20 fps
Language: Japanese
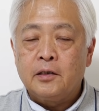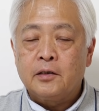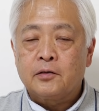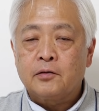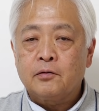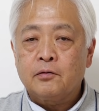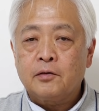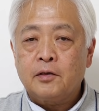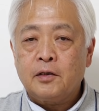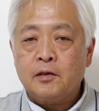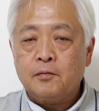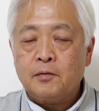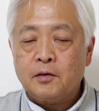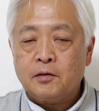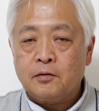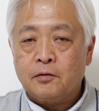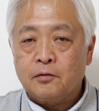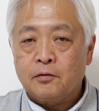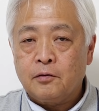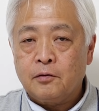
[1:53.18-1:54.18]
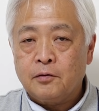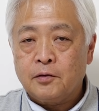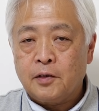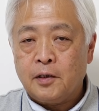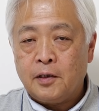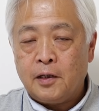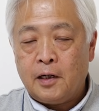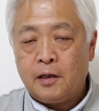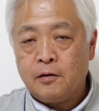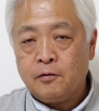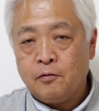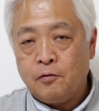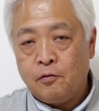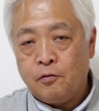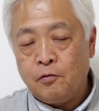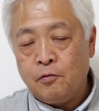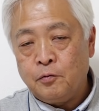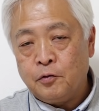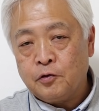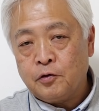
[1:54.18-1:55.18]
そうなりますと当然あれ
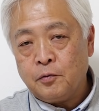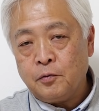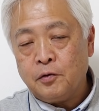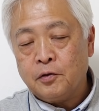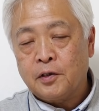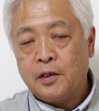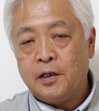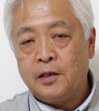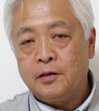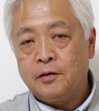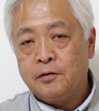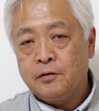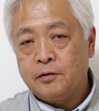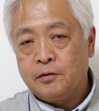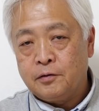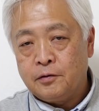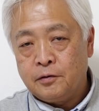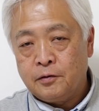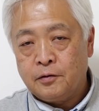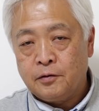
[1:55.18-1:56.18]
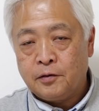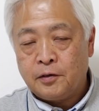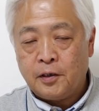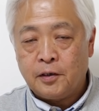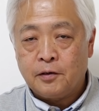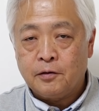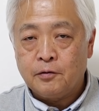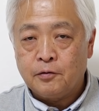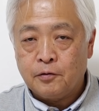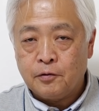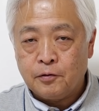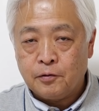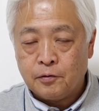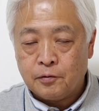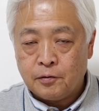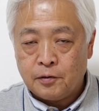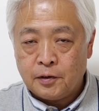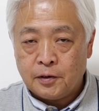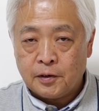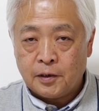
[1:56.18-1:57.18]
の大元も原油、石油という
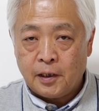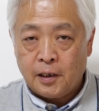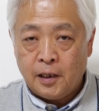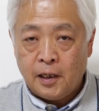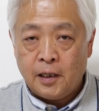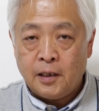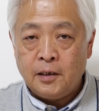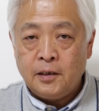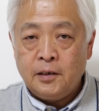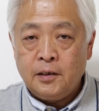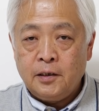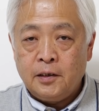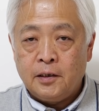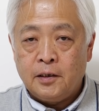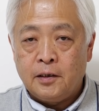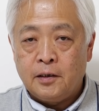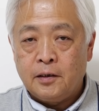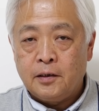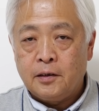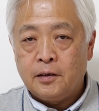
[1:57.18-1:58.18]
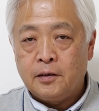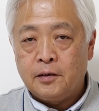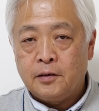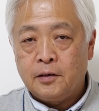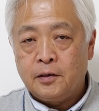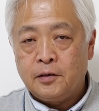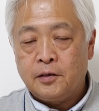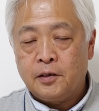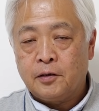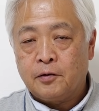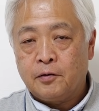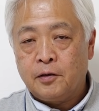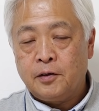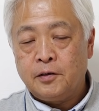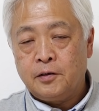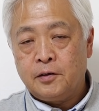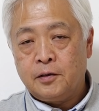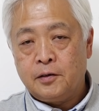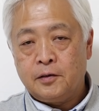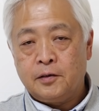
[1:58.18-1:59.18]
ことですから、
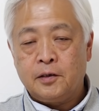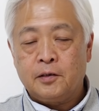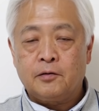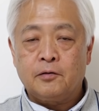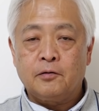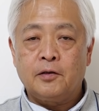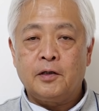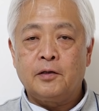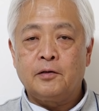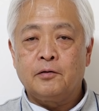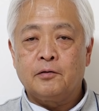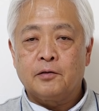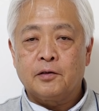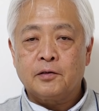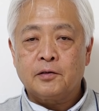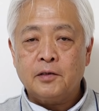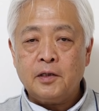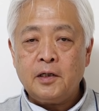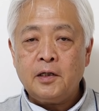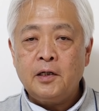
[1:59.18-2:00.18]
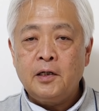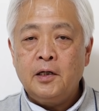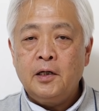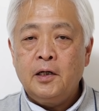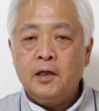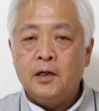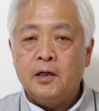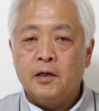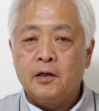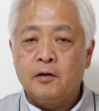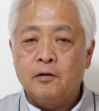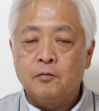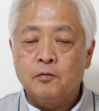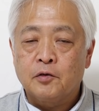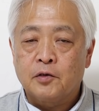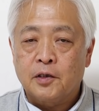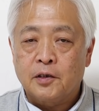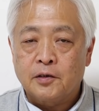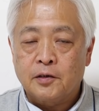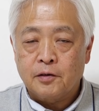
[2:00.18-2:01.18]
ジェット燃料ですね。大
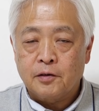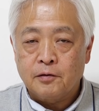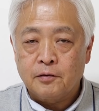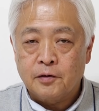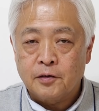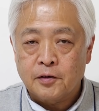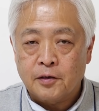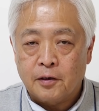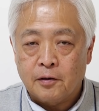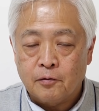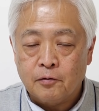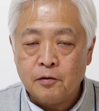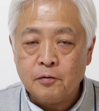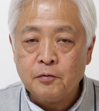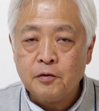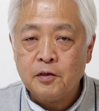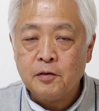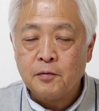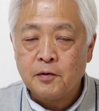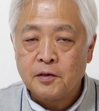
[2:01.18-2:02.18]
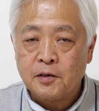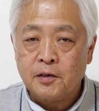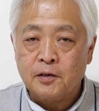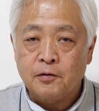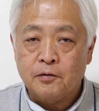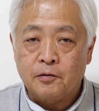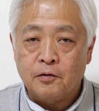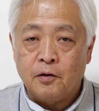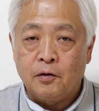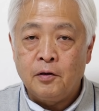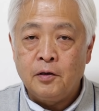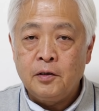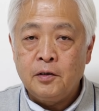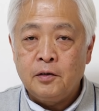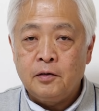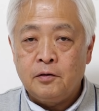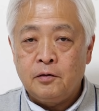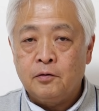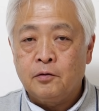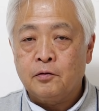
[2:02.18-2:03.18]
元油ですからこれもいりませんよと
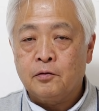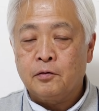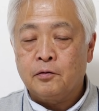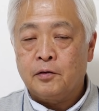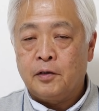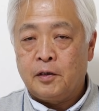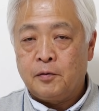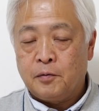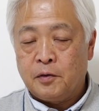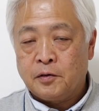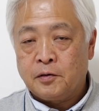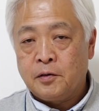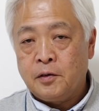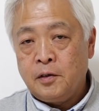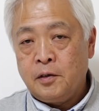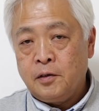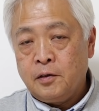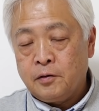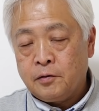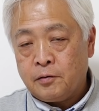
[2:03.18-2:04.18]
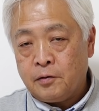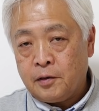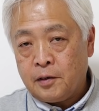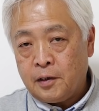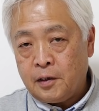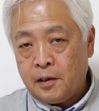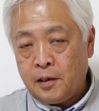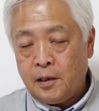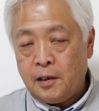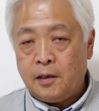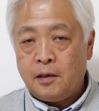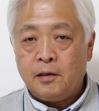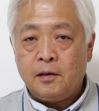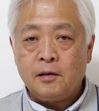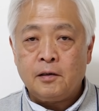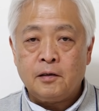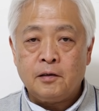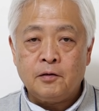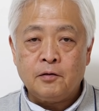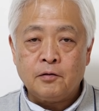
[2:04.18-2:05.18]
いうことになります。それか
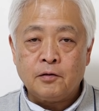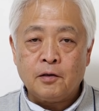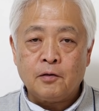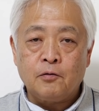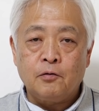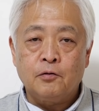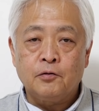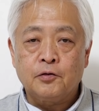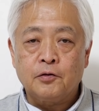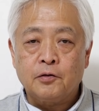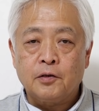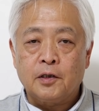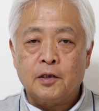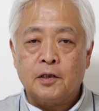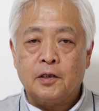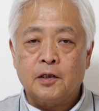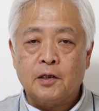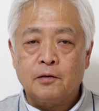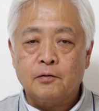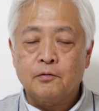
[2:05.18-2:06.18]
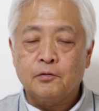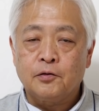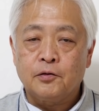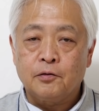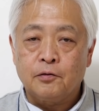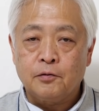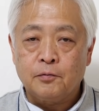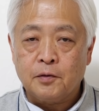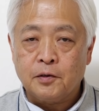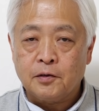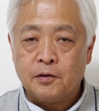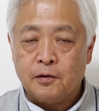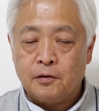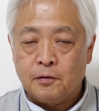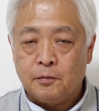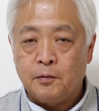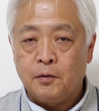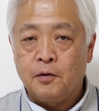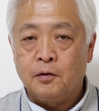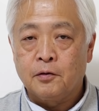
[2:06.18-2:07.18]
らいろんな工場なんか稼働しておりますけ
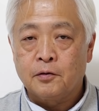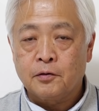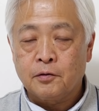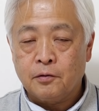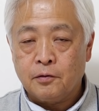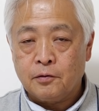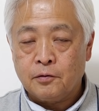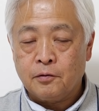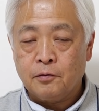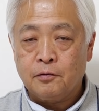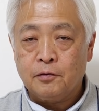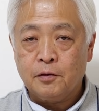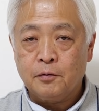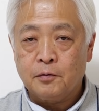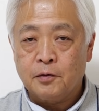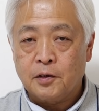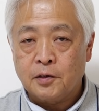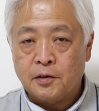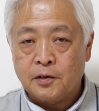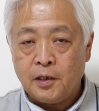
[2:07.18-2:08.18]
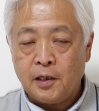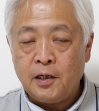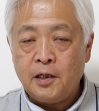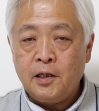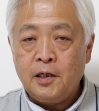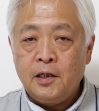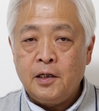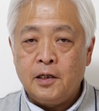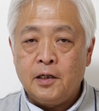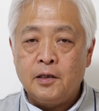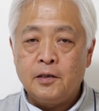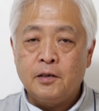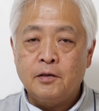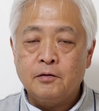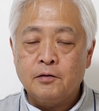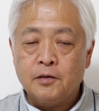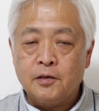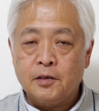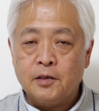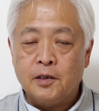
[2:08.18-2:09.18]
ども、そこでもですね、
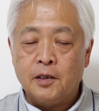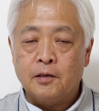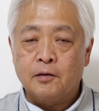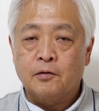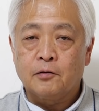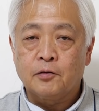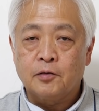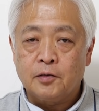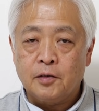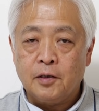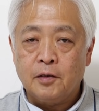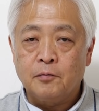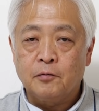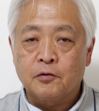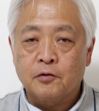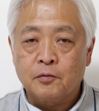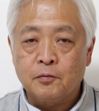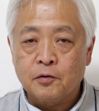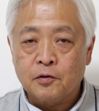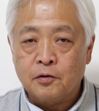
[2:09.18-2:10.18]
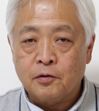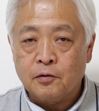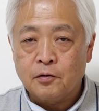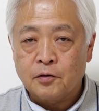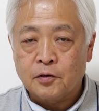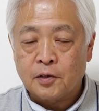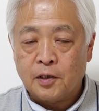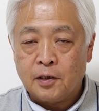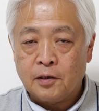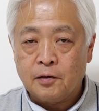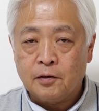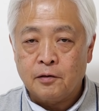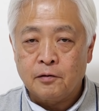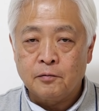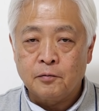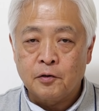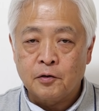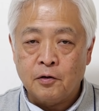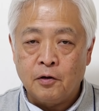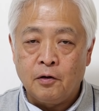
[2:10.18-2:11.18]
エネルギー源としてもともと使ってい
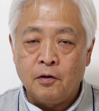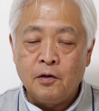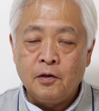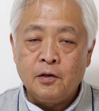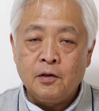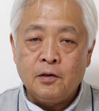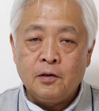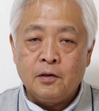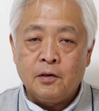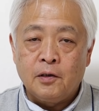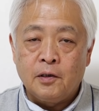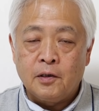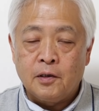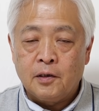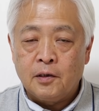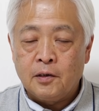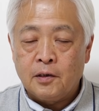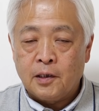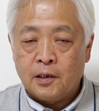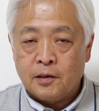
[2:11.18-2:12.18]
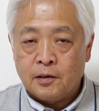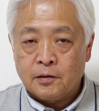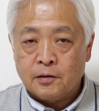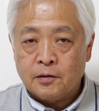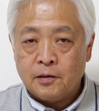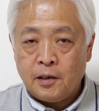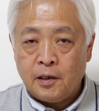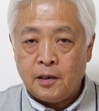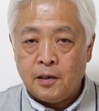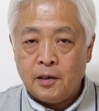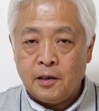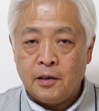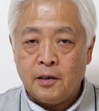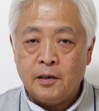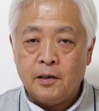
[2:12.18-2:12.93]
るものがですね、